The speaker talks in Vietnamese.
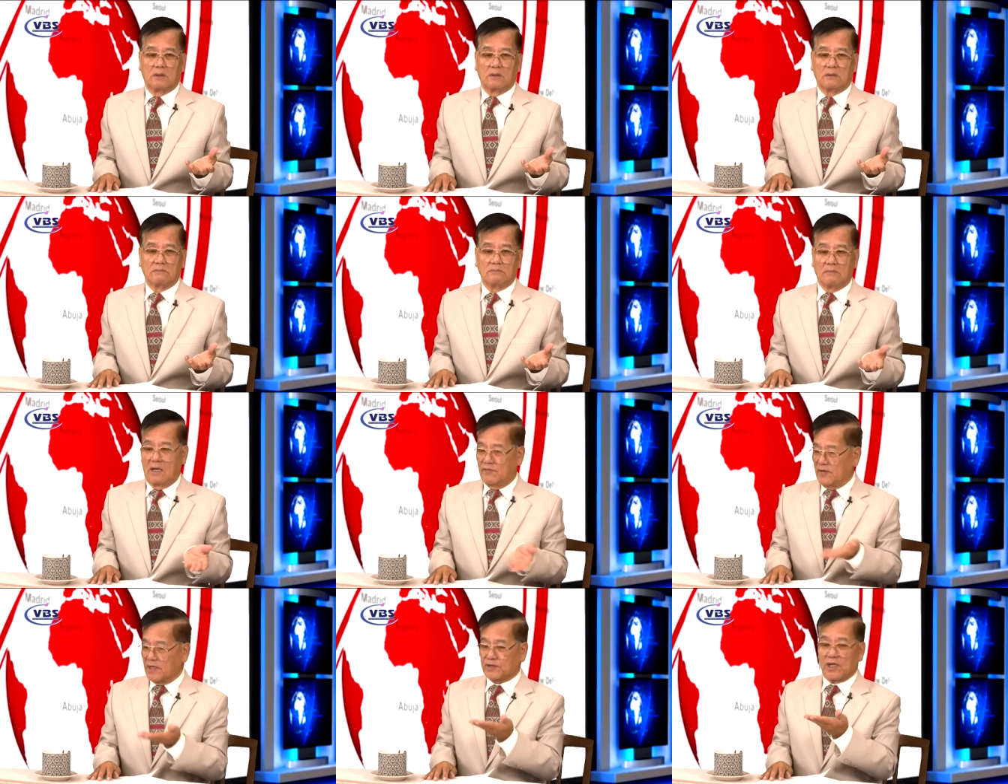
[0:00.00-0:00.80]
Bởi
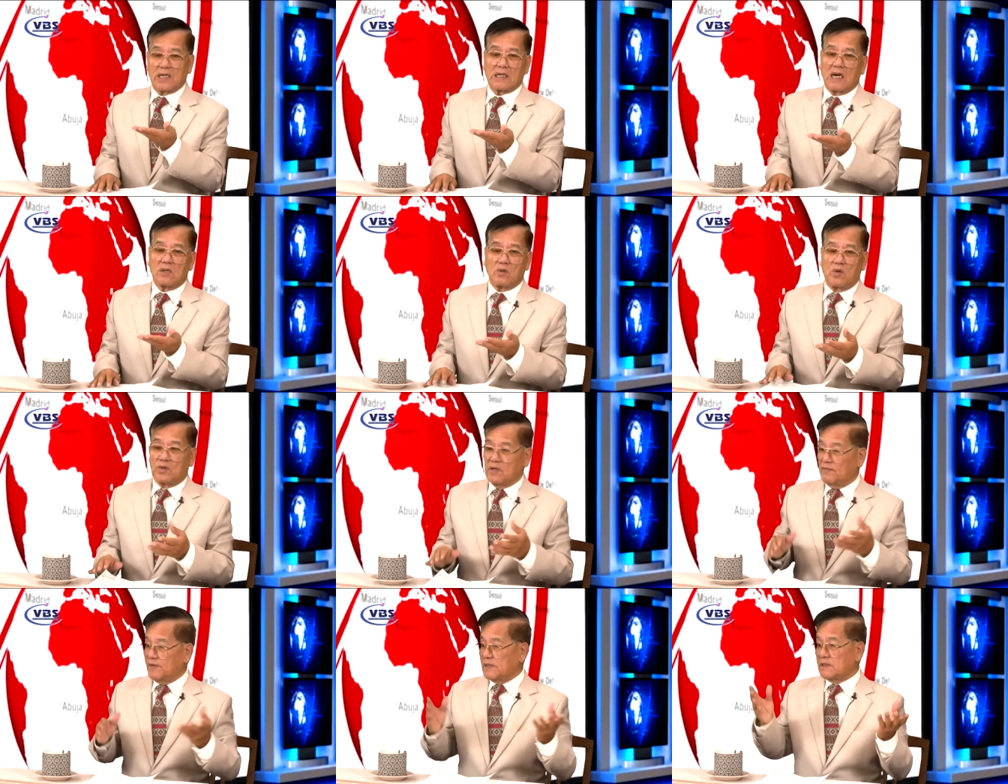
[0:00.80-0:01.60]
vì cái tên cán ngố nó
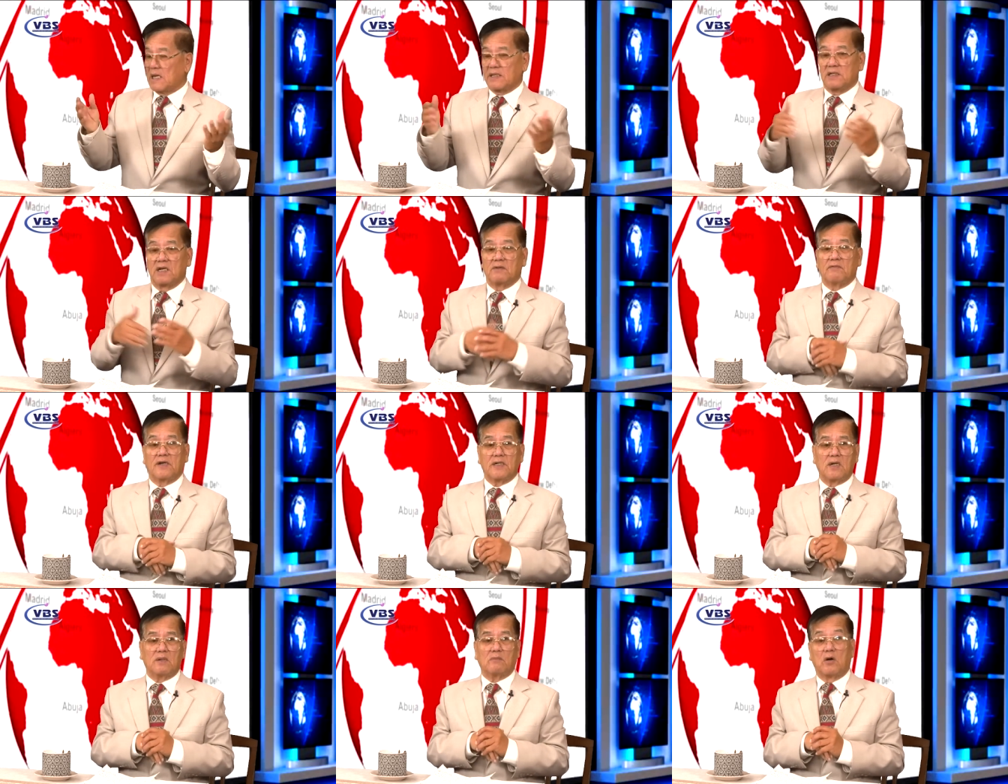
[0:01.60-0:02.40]
vẫn ra đường vẫn
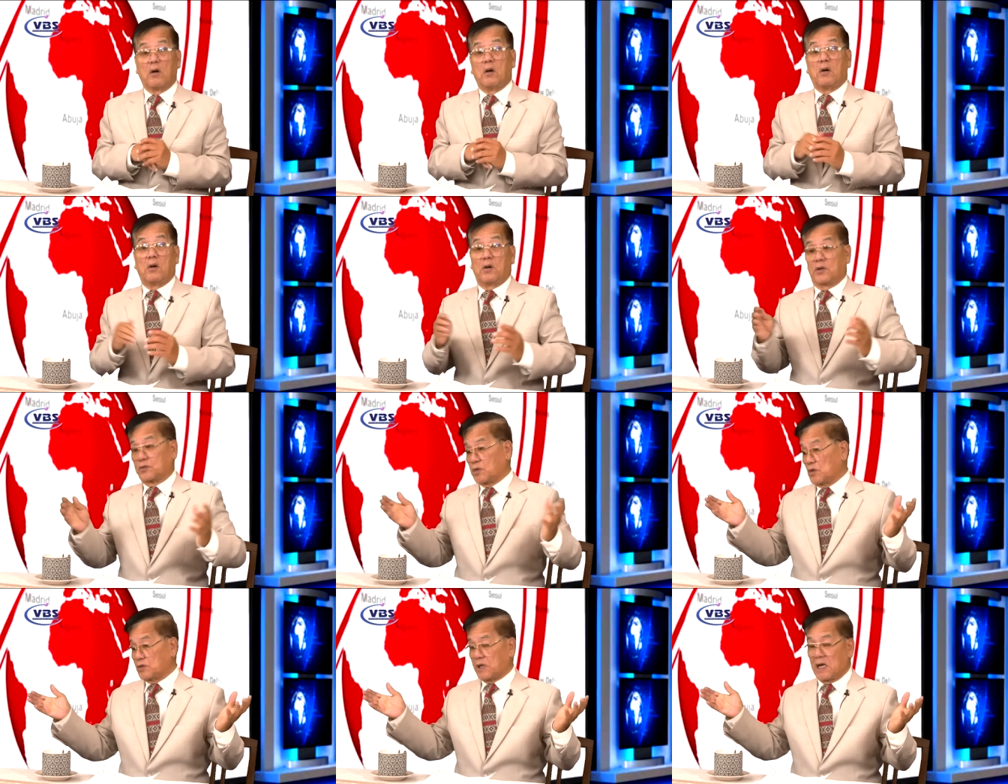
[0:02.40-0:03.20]
nói ô
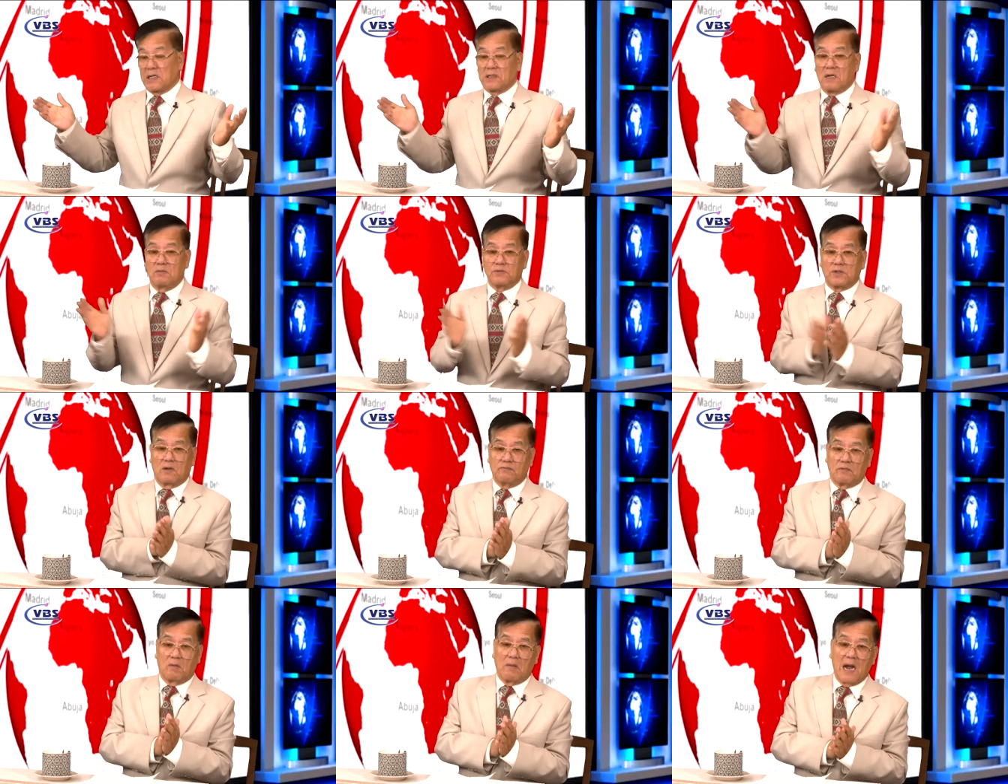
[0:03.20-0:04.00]
tôi thành công trong
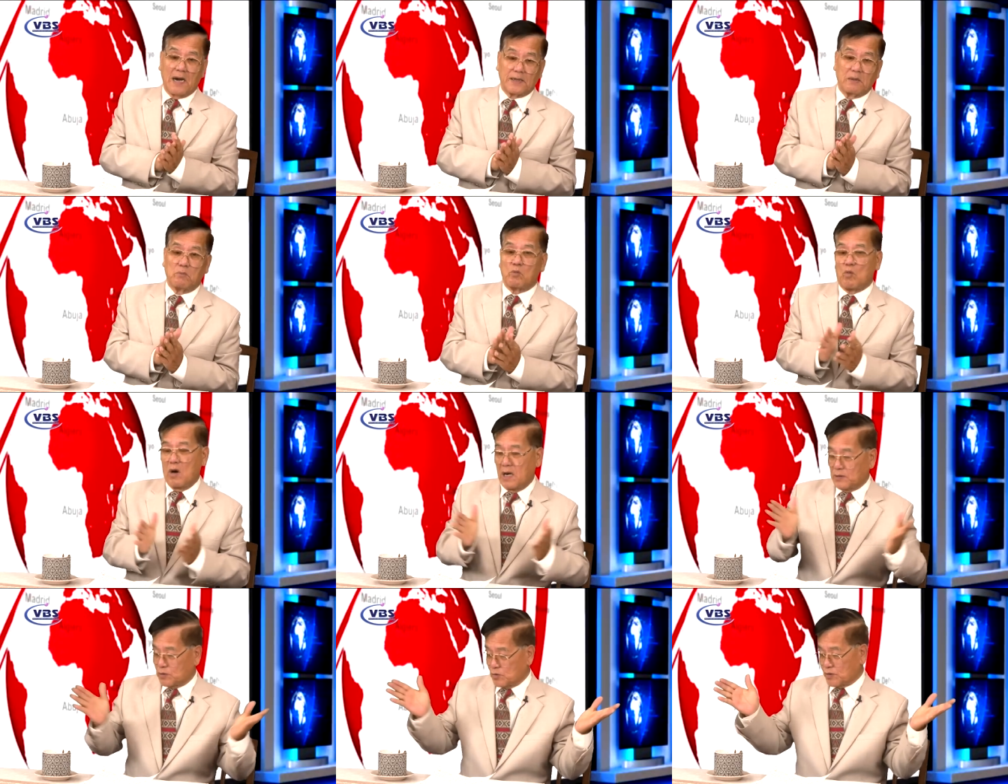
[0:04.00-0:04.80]
vòng hai năm qua,
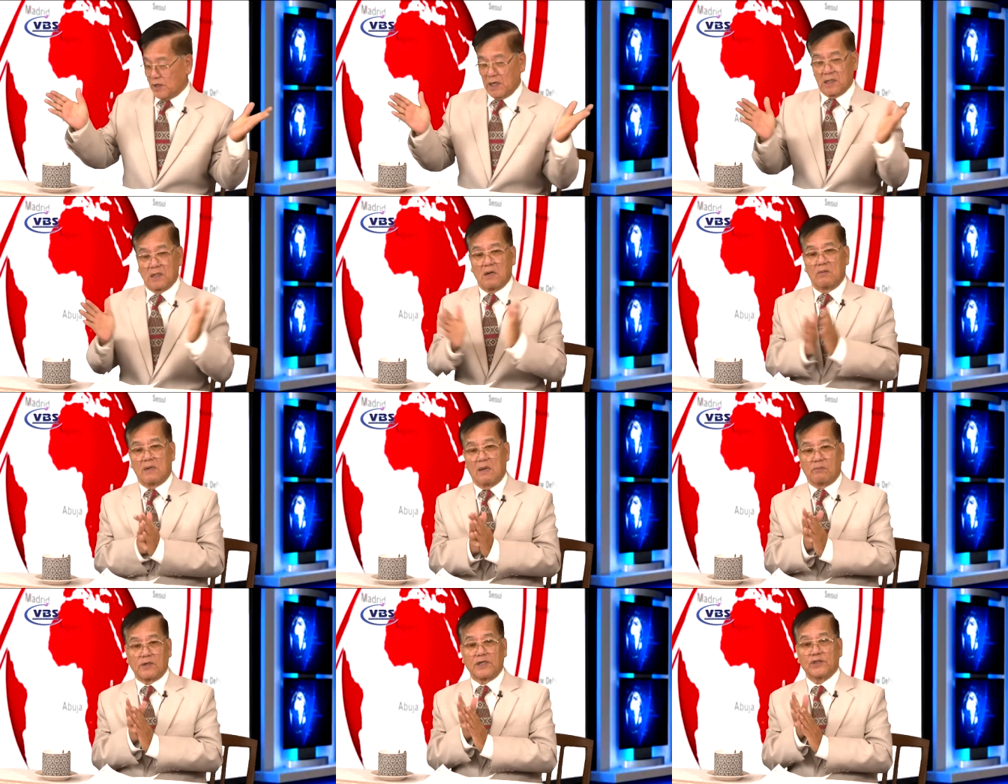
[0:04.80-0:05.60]
tôi thành công
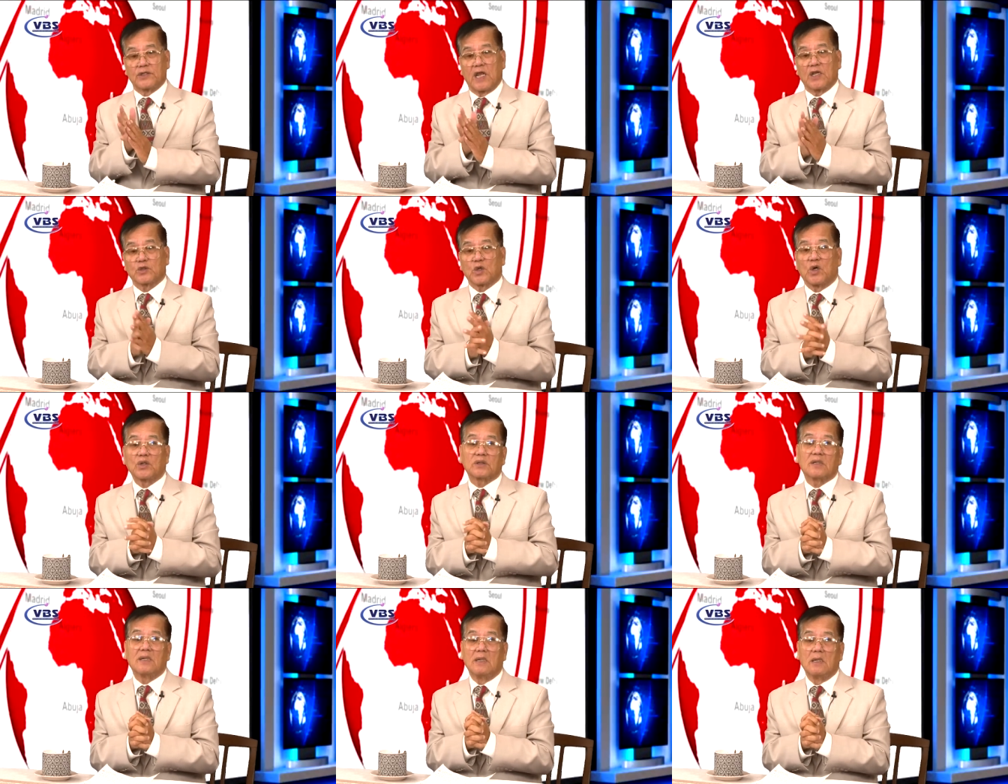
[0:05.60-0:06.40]
làm kinh tế tốt.
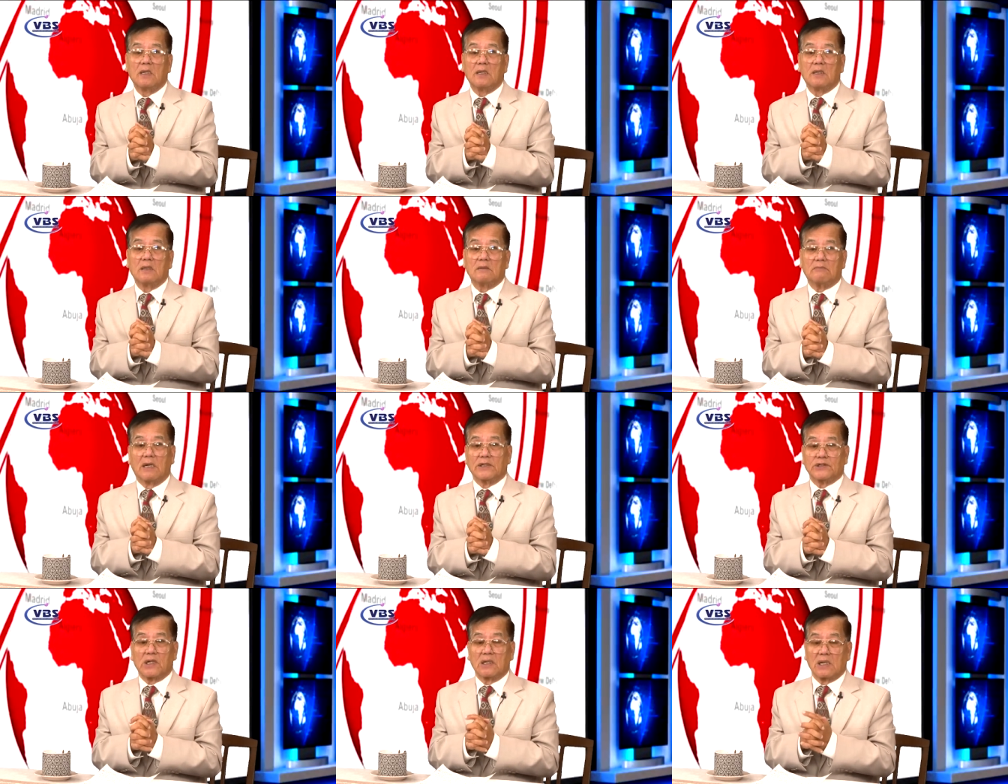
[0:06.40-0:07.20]
Bằng
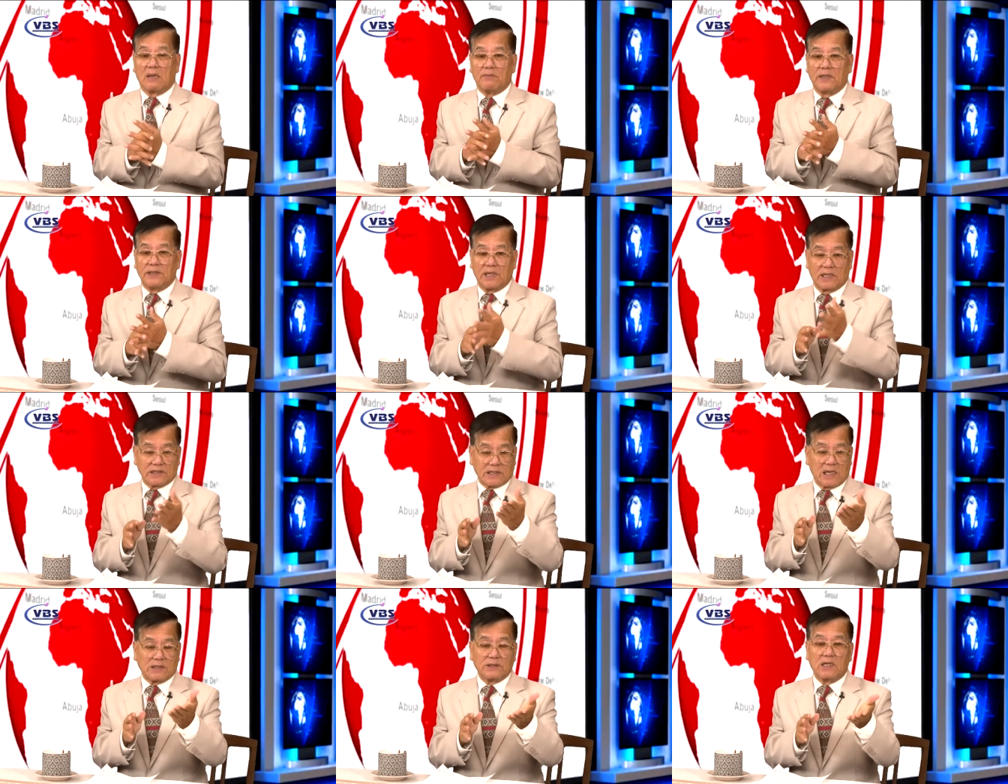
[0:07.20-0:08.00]
chứng là bây giờ
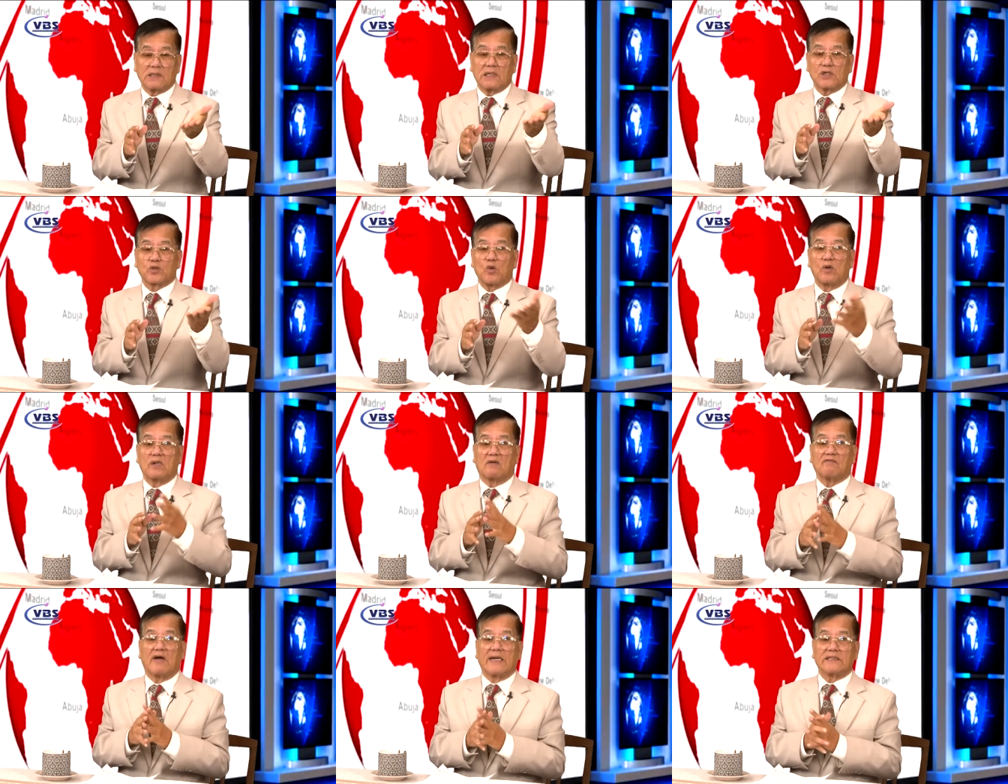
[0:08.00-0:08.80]
xăng nhớt đã xuống
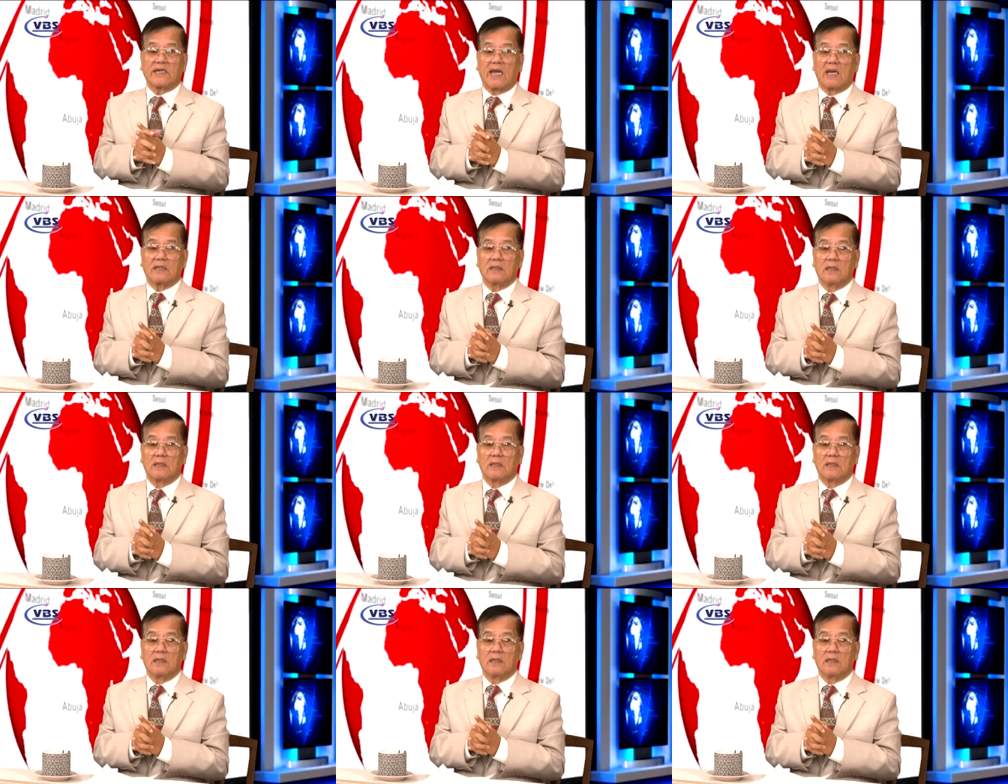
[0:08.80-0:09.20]
được vài sen.